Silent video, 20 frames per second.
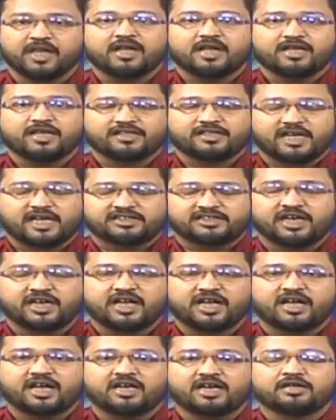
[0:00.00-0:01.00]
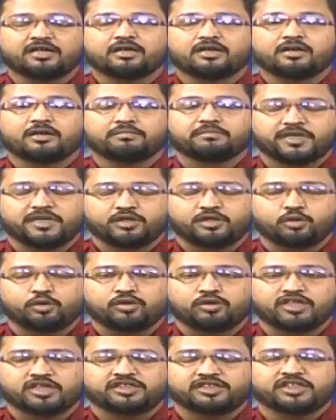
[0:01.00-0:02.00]
তাছাড়া মিথুন
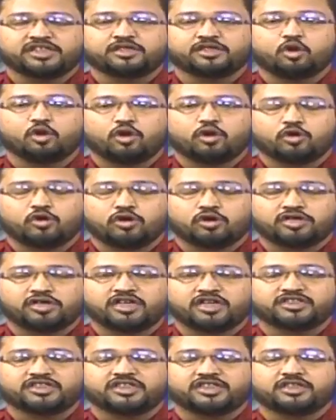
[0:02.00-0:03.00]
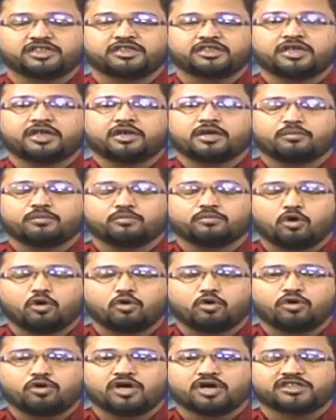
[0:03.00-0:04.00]
রাশি কর্কট রাশি
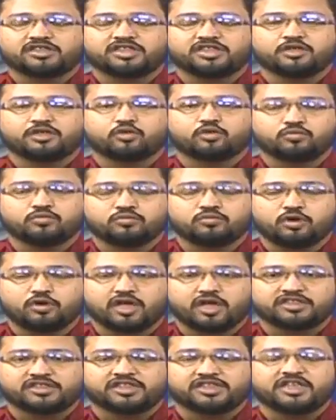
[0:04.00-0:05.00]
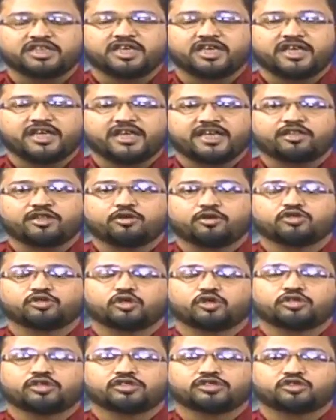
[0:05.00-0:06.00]
মকর রাশি কুম্ভ রাশি এদেরও
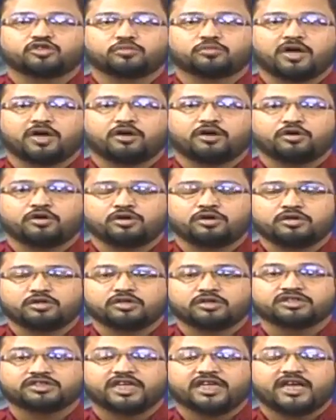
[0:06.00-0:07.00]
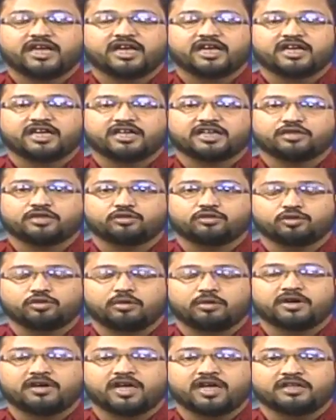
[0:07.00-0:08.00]
যথেষ্ট ভালো জায়গাটা কিন্তু
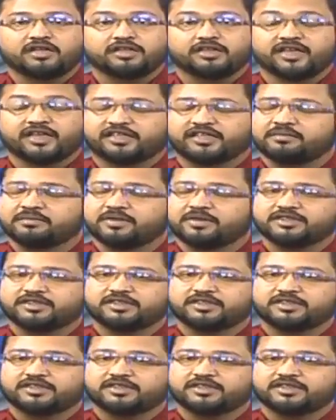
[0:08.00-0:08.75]
আমরা দেখতে পাচ্ছি